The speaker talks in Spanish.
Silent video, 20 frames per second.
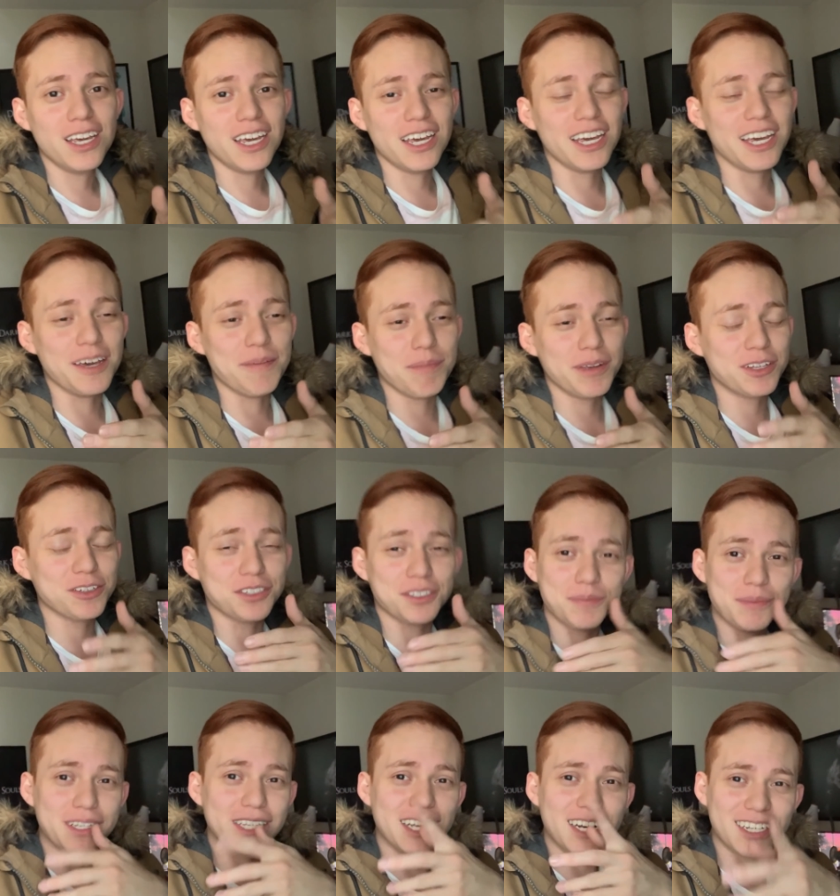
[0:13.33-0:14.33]
Eh, mitos y
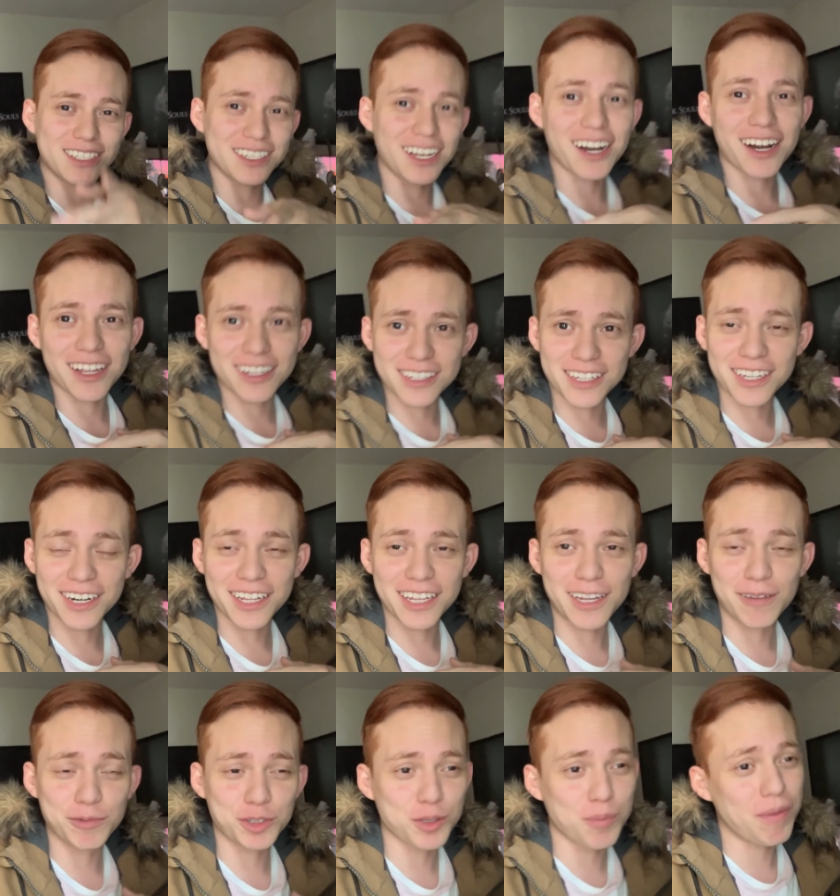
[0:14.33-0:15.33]
mentiras de Red Dead
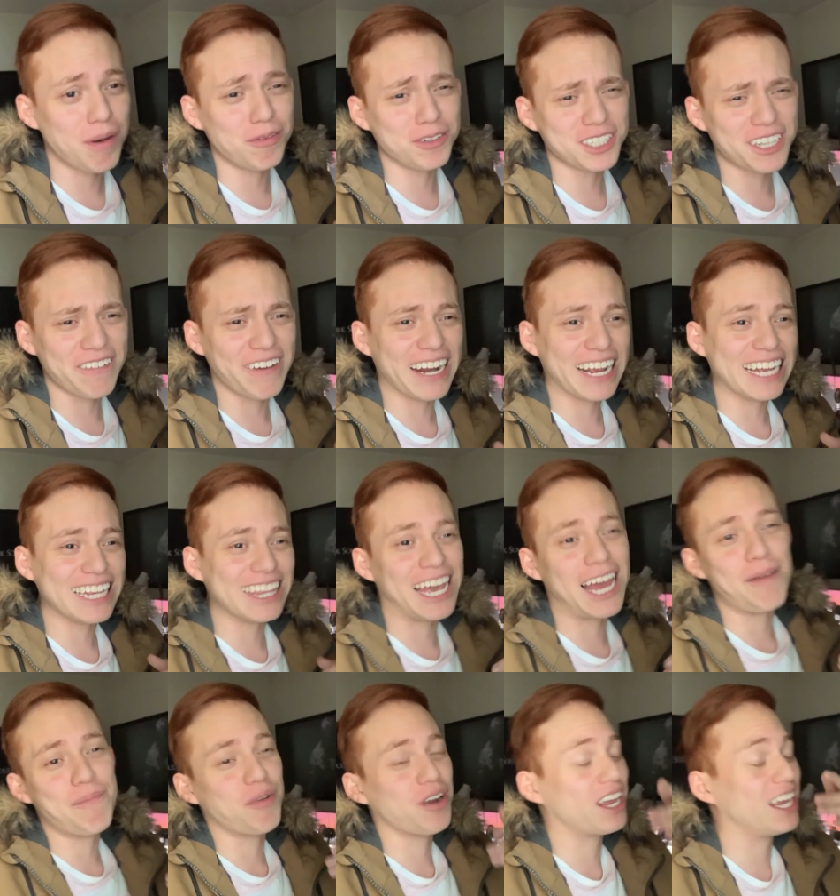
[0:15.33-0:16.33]
Redemption. Vamos a ver qué
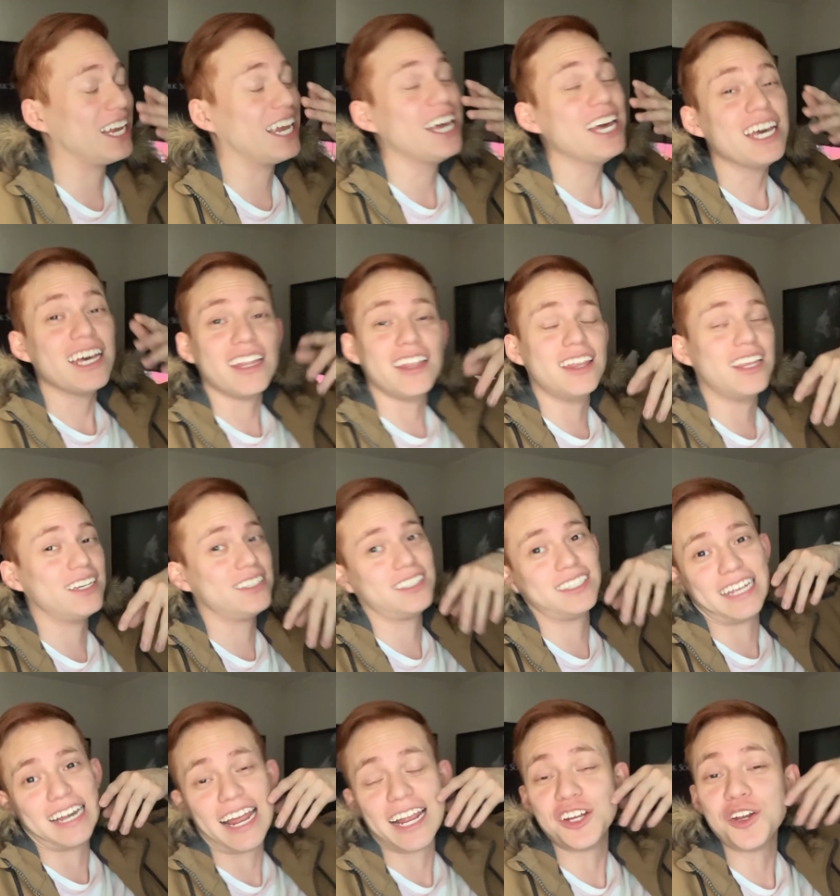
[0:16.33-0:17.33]
tal, porque
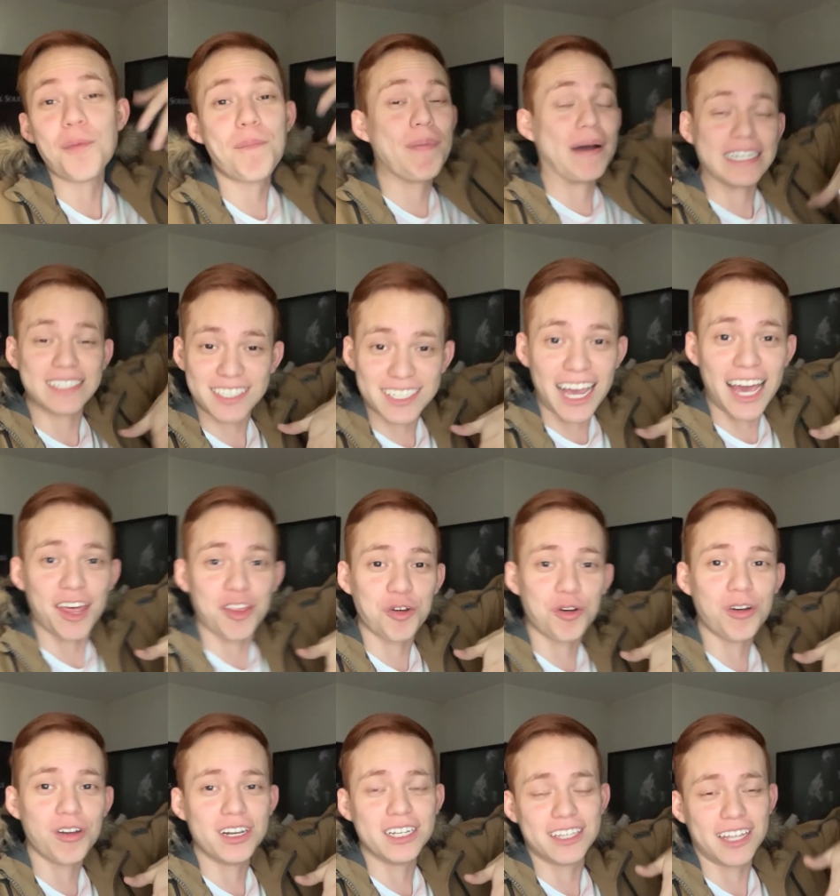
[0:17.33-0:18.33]
desde el año
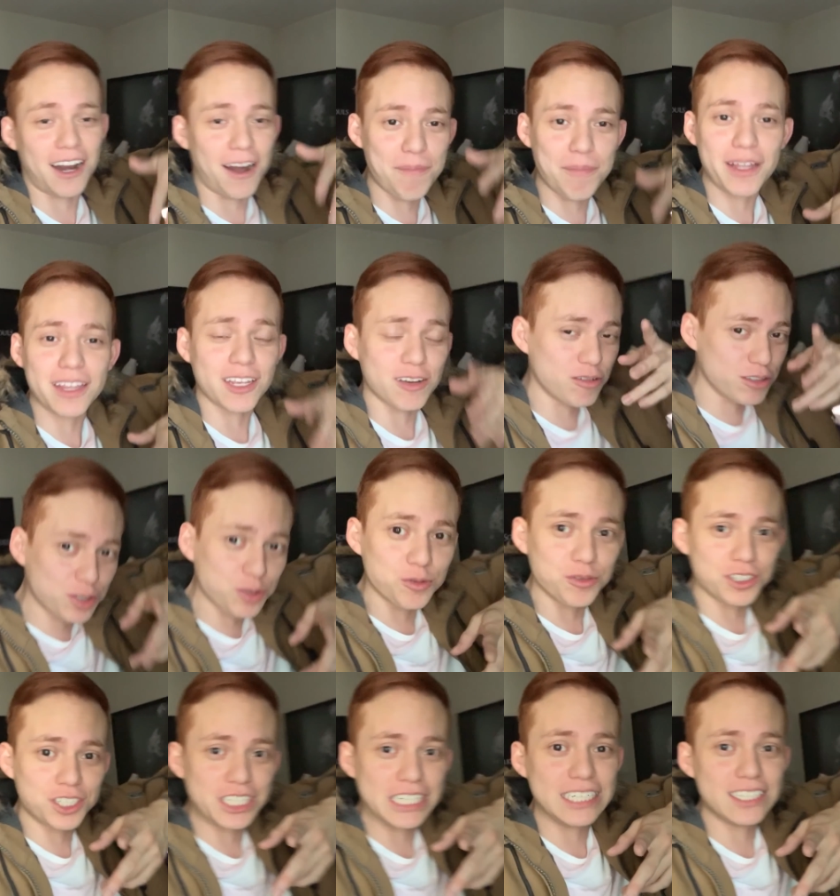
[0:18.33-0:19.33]
pasado, literalmente no es
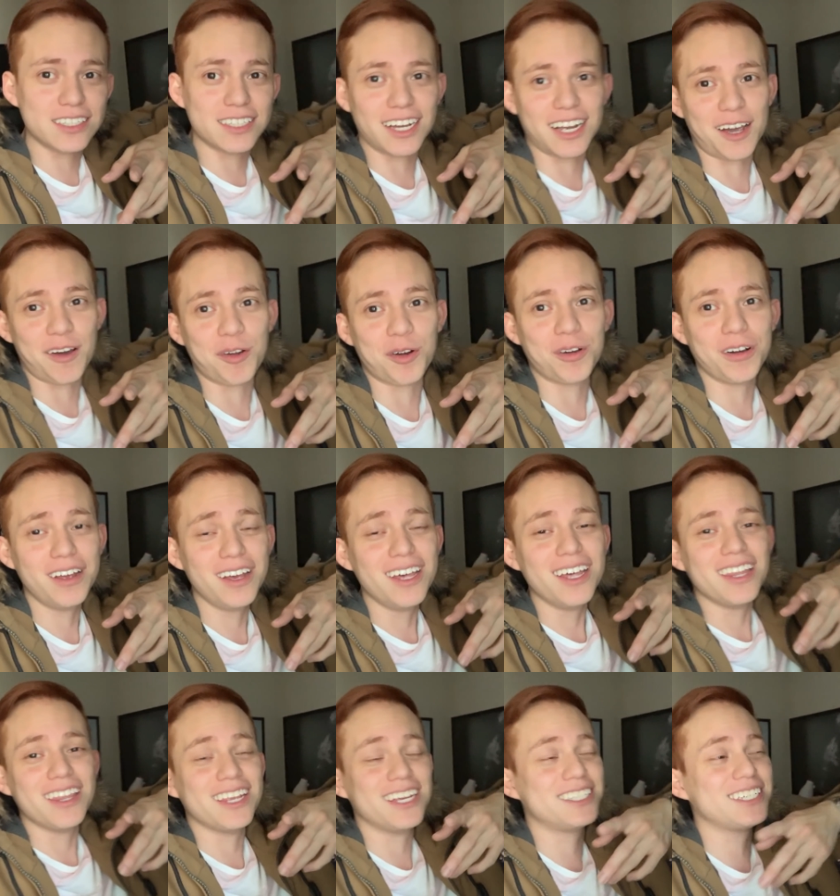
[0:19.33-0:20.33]
un chiste, cabrón.
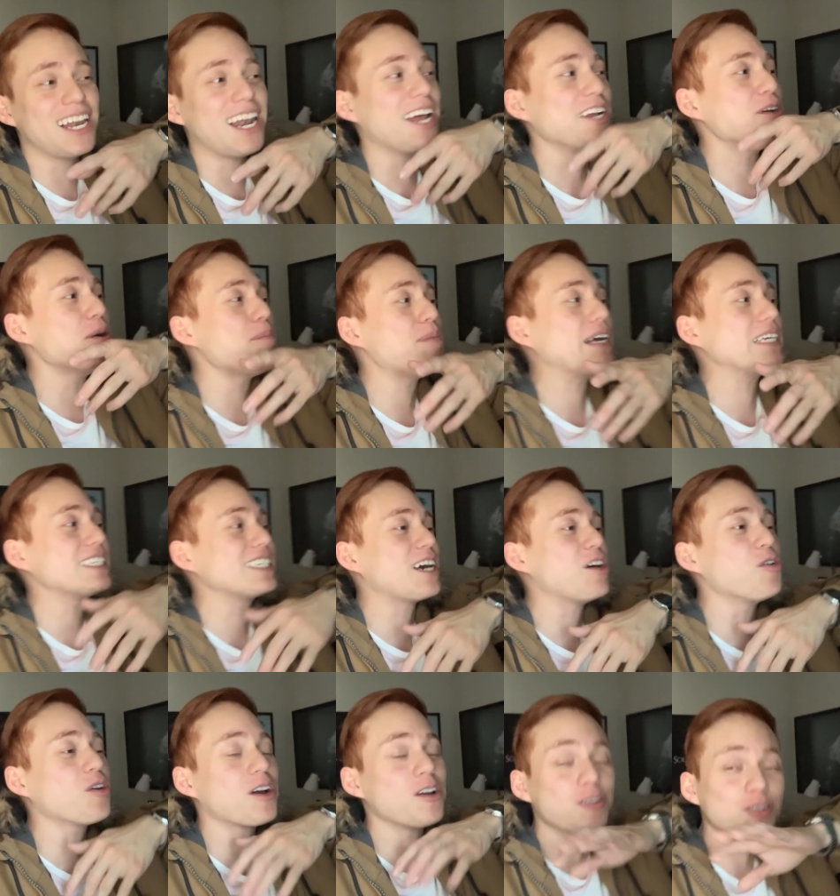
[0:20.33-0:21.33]
Desde el año
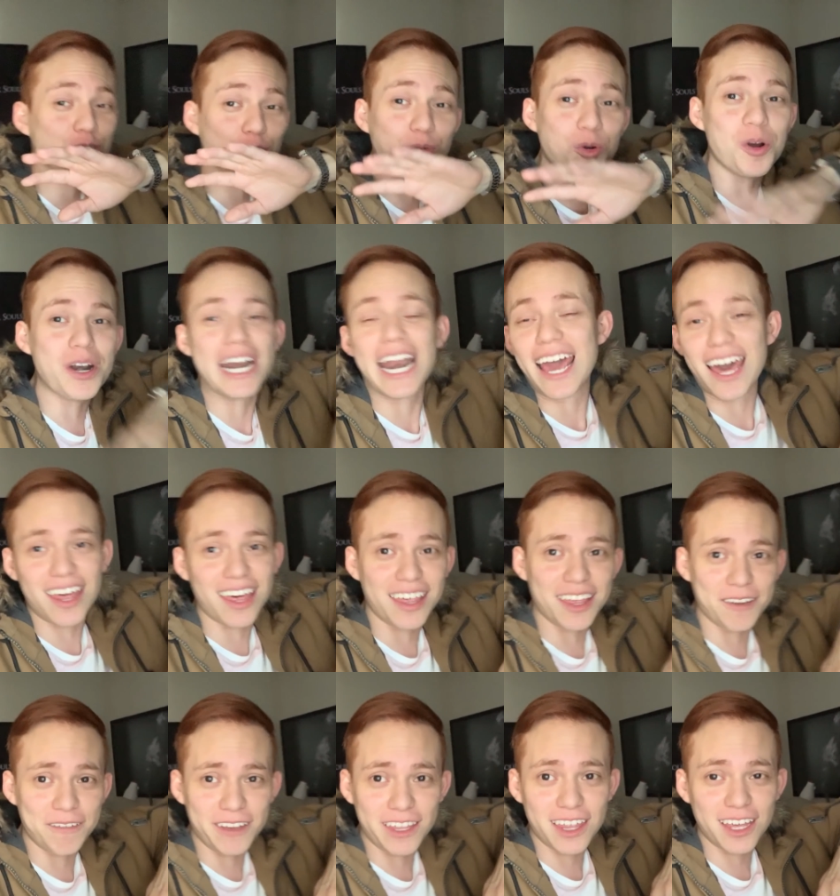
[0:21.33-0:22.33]
pasado que no subo nada
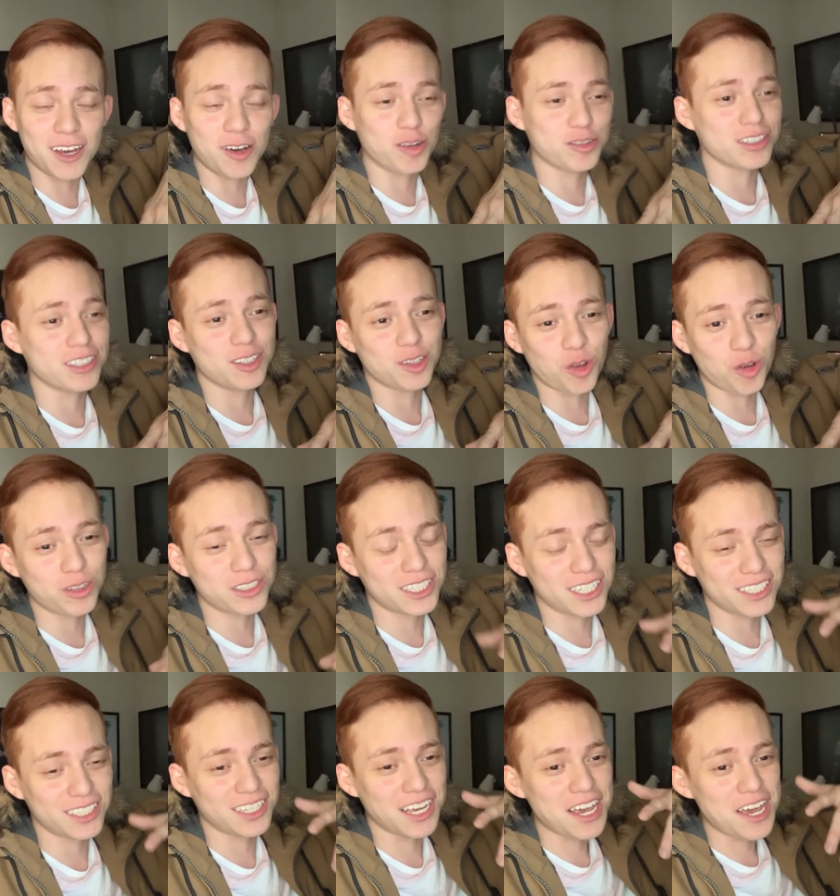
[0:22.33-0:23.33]
de videos.
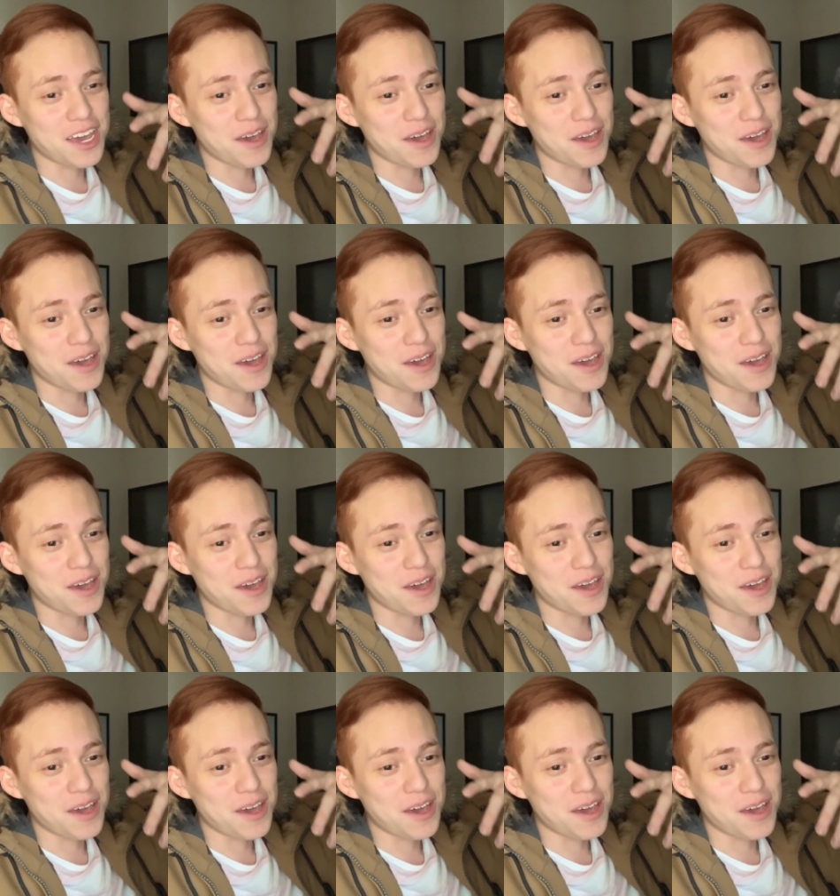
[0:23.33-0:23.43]
Entonces